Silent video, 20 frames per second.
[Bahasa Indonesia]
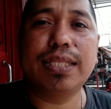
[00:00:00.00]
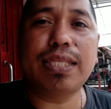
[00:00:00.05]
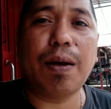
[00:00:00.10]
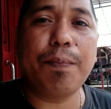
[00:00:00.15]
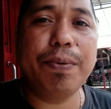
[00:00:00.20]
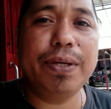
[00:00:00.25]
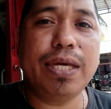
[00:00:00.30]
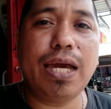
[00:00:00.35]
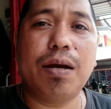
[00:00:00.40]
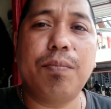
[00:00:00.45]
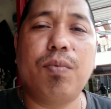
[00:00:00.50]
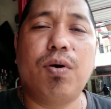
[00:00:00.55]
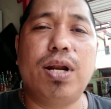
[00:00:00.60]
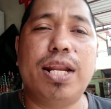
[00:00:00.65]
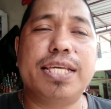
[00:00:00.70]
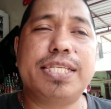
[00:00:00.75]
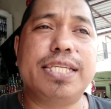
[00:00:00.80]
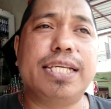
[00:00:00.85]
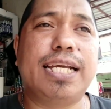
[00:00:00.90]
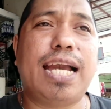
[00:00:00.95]
Tapi yang
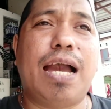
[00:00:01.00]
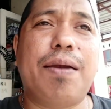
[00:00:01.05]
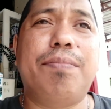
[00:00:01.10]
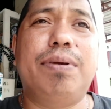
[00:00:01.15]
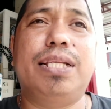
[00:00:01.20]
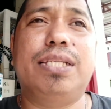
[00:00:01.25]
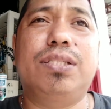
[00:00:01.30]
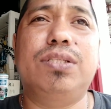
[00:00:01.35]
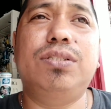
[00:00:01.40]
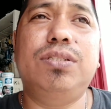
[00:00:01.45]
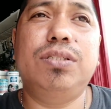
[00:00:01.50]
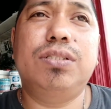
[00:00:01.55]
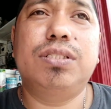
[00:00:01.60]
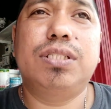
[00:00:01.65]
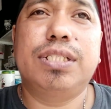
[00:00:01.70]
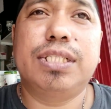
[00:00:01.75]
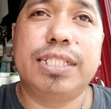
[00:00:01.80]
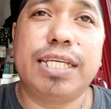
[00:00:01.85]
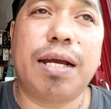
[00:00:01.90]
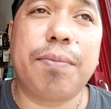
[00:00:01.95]
boleh singgah ambil itu
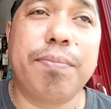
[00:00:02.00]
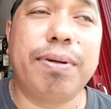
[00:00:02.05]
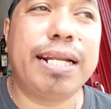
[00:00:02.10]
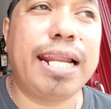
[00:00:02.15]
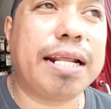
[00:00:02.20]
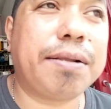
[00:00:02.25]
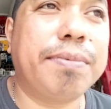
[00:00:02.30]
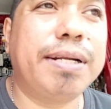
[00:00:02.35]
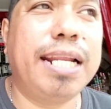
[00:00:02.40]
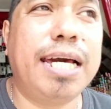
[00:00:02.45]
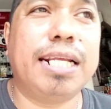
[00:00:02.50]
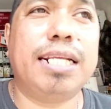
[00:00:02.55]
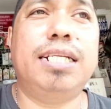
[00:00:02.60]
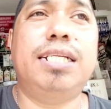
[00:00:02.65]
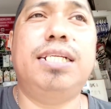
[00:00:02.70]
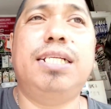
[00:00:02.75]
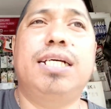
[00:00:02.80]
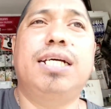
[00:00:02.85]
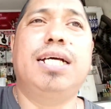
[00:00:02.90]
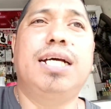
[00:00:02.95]
yang benar-benar
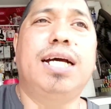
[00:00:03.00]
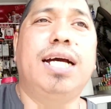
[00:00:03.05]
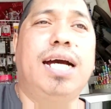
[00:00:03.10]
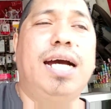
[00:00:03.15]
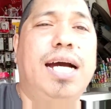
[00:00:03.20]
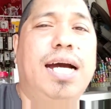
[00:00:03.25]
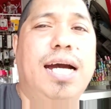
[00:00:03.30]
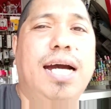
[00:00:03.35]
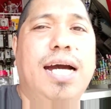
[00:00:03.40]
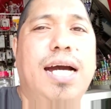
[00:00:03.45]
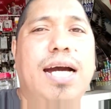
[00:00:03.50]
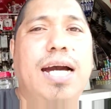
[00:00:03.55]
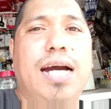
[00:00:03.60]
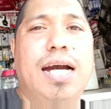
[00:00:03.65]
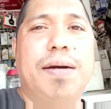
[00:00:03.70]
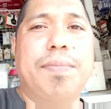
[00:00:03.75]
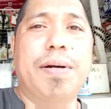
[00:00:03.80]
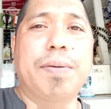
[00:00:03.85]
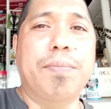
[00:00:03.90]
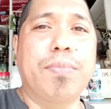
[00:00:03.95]

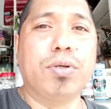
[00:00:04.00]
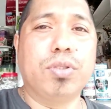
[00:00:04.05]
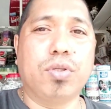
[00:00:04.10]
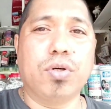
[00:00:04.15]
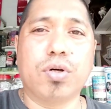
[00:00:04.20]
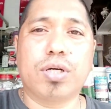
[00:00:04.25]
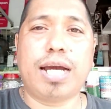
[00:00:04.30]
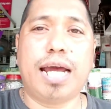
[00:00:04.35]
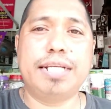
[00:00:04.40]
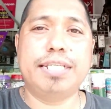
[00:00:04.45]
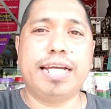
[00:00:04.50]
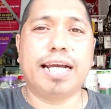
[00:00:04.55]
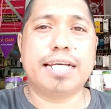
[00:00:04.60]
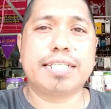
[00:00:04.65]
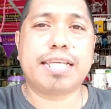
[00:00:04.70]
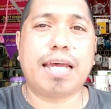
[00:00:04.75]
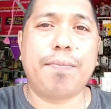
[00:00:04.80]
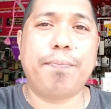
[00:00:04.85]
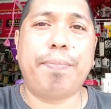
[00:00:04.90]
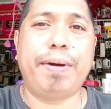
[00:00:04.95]
uh, membutuhkan,
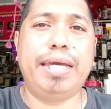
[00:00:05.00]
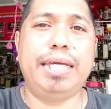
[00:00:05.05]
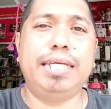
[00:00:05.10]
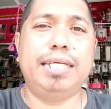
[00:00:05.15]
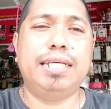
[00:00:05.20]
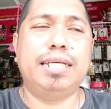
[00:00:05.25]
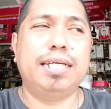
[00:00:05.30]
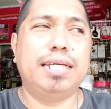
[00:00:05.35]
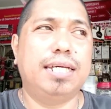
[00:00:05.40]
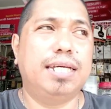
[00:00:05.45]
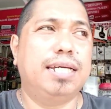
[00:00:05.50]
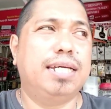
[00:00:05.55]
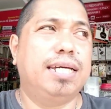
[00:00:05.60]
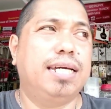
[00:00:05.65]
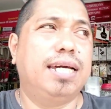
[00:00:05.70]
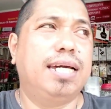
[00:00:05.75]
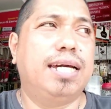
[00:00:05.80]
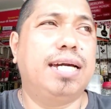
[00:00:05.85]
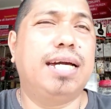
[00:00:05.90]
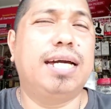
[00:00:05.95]
jangan sampai
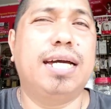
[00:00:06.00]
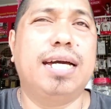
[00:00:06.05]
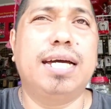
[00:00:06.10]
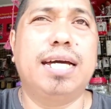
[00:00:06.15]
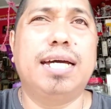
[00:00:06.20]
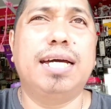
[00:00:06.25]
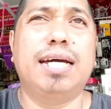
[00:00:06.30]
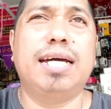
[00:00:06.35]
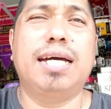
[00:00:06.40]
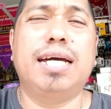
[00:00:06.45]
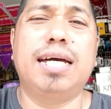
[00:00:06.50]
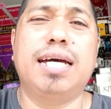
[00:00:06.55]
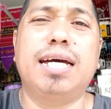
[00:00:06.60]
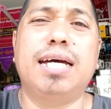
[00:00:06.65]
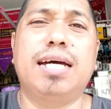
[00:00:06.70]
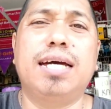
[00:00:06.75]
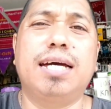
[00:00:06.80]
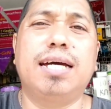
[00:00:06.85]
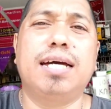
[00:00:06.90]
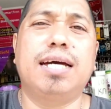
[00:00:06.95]

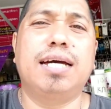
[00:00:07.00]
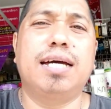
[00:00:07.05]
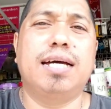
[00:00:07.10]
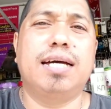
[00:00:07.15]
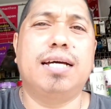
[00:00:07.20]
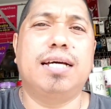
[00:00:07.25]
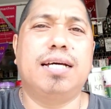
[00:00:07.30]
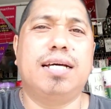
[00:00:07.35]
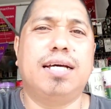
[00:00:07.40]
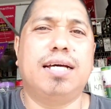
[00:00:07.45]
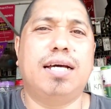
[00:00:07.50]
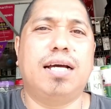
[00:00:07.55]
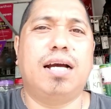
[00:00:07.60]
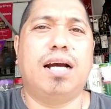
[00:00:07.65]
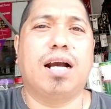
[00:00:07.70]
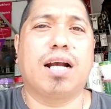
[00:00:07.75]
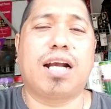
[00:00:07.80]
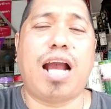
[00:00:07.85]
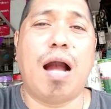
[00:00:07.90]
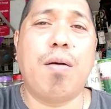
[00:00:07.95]
uh,
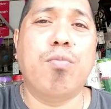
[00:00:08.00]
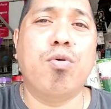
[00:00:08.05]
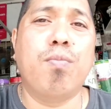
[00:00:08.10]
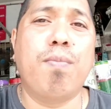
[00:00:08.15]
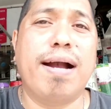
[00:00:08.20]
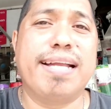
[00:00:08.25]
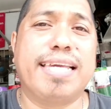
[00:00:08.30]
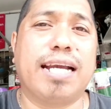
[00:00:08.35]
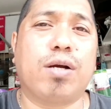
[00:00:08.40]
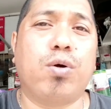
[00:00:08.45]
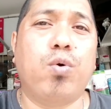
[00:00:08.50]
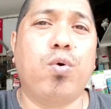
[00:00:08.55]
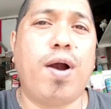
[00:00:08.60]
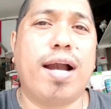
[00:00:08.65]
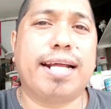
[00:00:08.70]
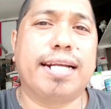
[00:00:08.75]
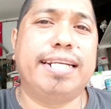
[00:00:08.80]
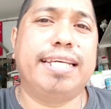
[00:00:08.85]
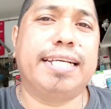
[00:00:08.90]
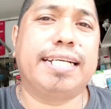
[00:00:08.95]
kamu banyak
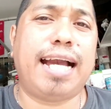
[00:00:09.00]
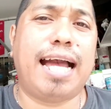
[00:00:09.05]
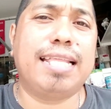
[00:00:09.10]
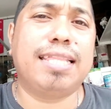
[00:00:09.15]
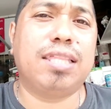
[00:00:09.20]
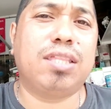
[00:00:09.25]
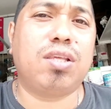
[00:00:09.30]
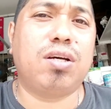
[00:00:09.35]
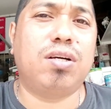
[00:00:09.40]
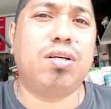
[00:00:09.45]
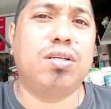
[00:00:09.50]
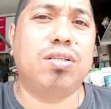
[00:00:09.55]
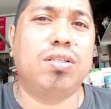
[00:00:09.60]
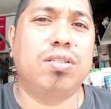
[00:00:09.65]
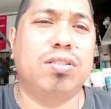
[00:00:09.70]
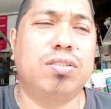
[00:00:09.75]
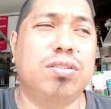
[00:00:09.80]
uang di kantong,